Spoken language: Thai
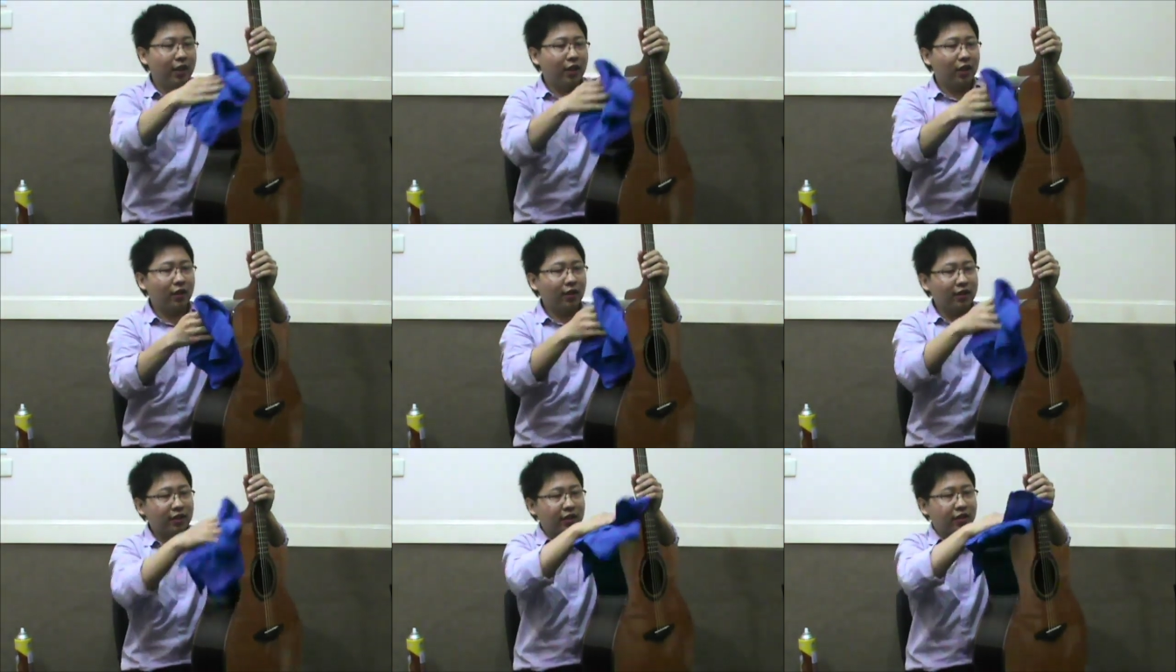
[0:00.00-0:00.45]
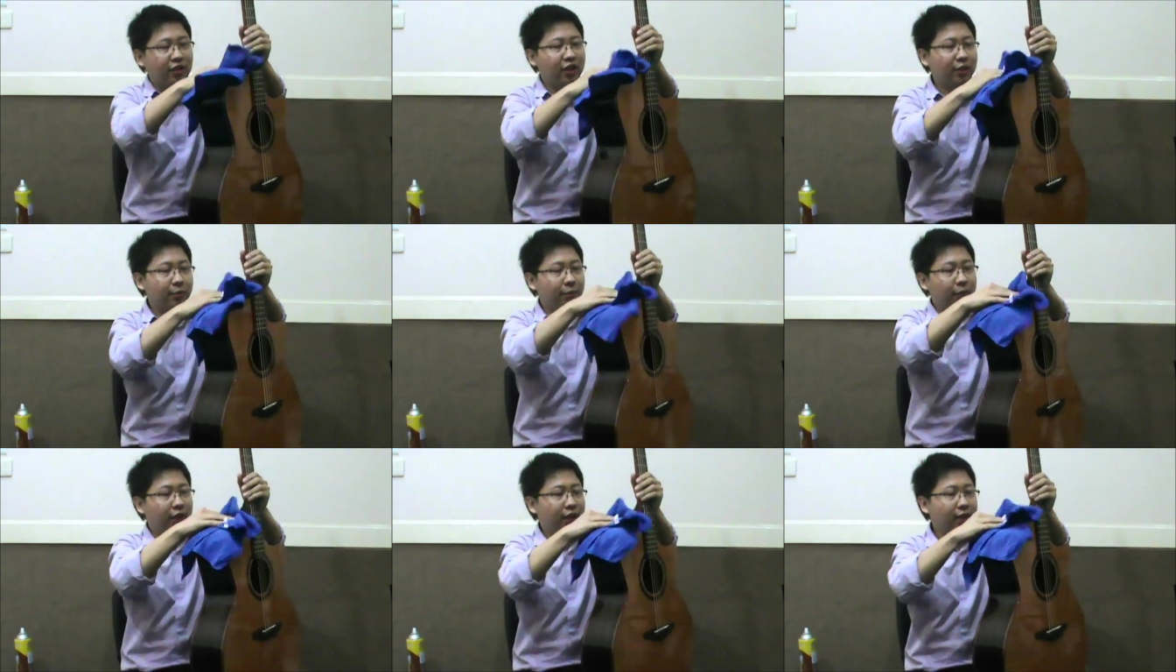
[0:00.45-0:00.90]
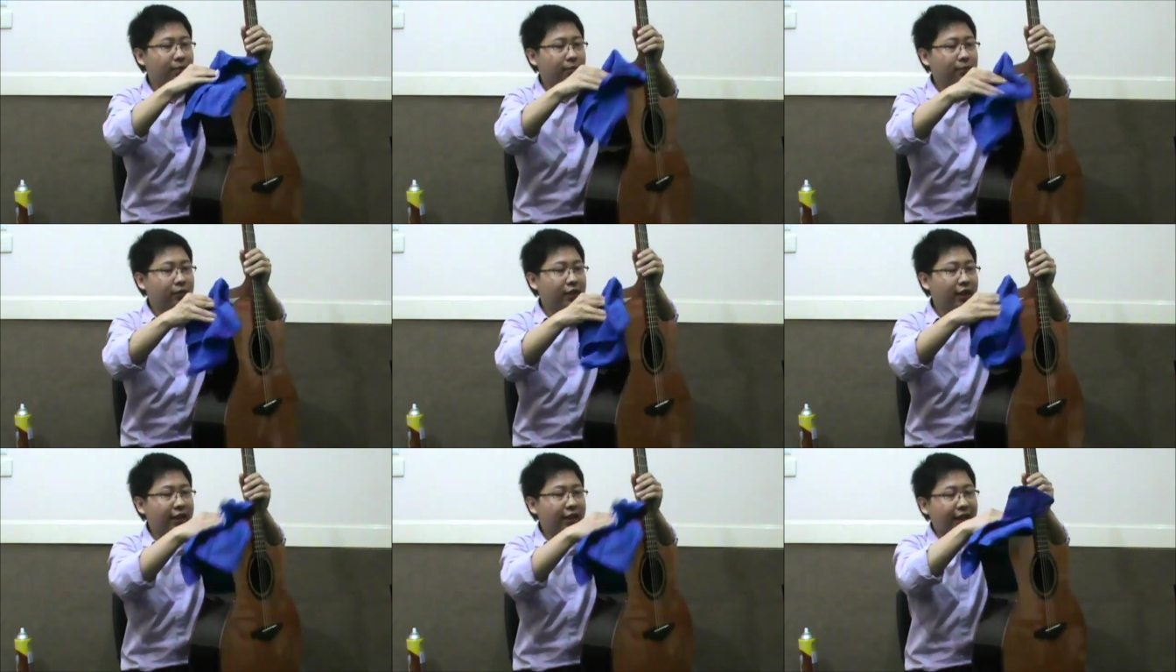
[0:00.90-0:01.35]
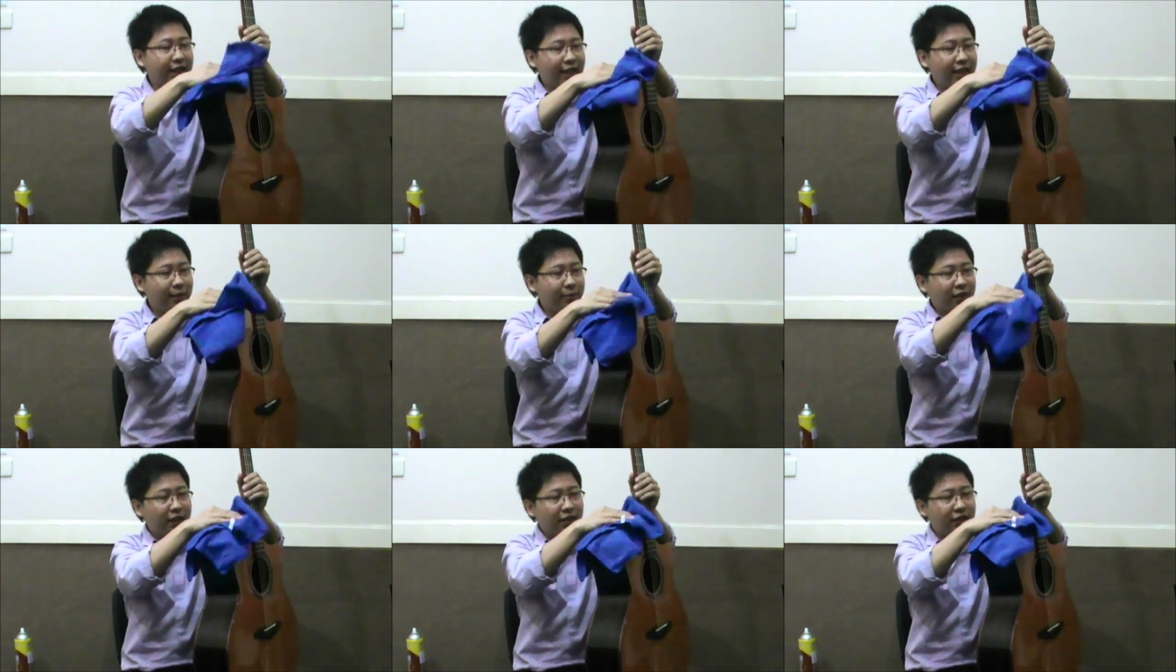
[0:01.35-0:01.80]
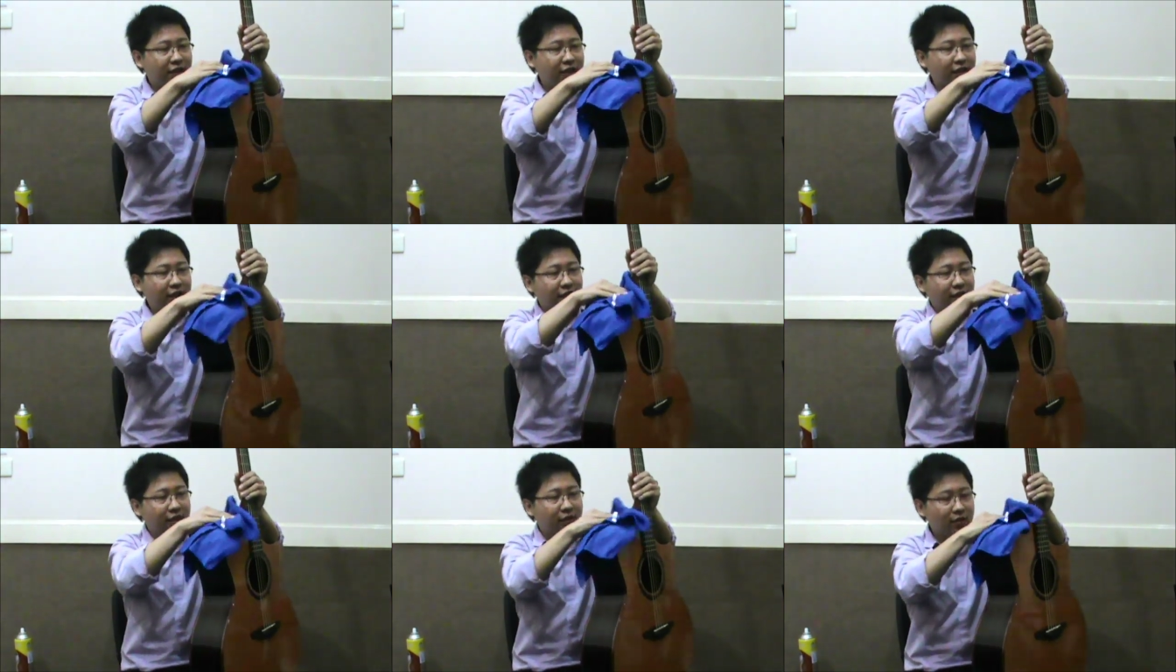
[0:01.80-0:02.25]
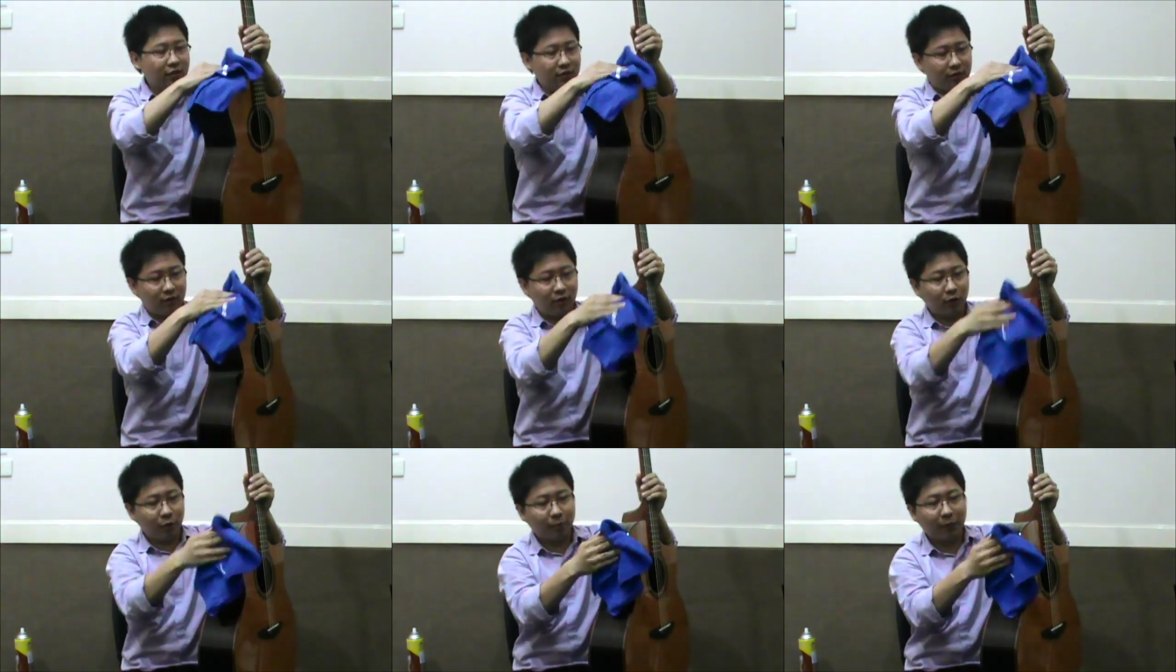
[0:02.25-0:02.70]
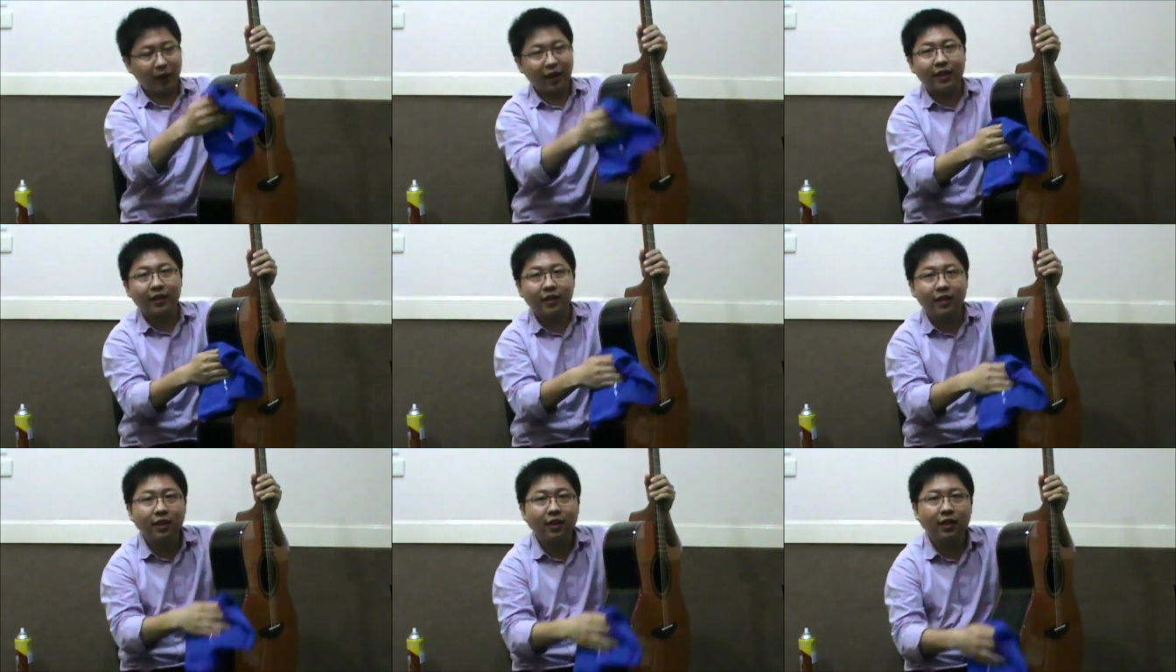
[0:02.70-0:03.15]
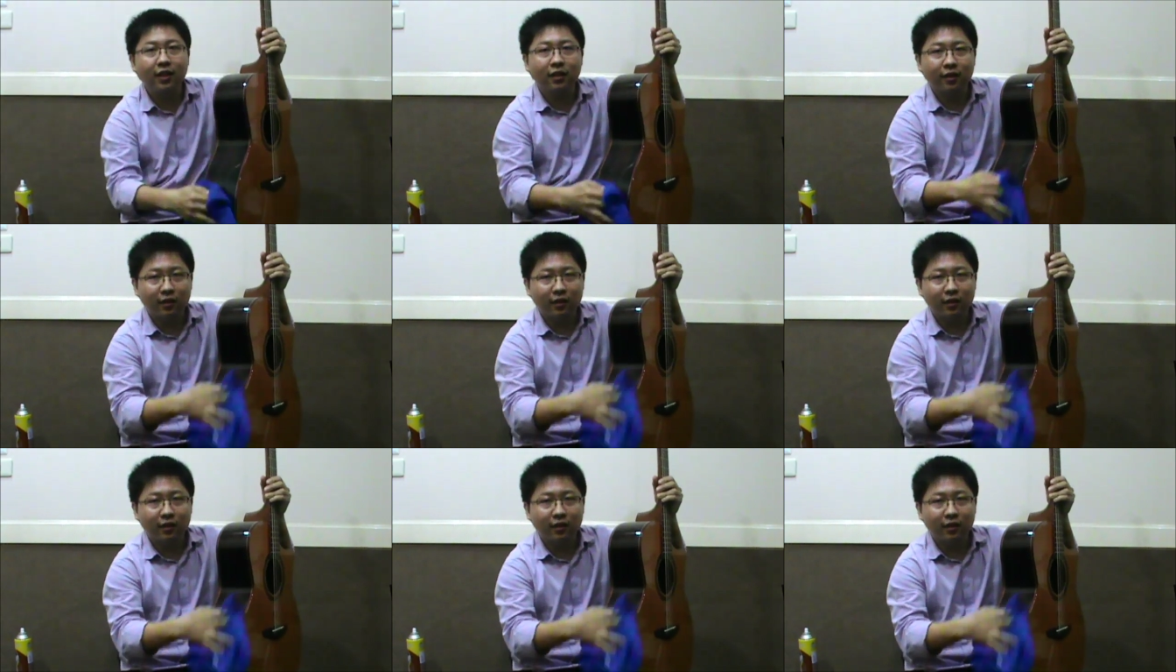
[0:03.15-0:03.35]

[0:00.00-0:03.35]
หลอดจะฉีดเพิ่มแต่แนะนำอย่าฉีดลงไปที่